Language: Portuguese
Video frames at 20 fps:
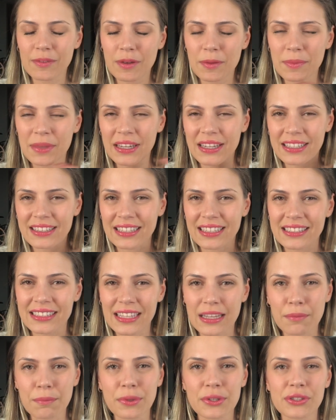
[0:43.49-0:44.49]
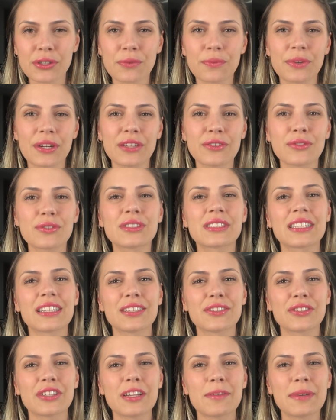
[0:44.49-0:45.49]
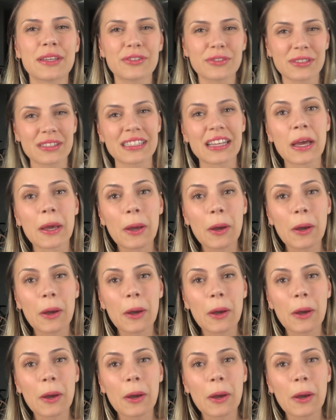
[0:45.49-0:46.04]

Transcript: uma amiga que está sempre sofrendo nos relacionamentos,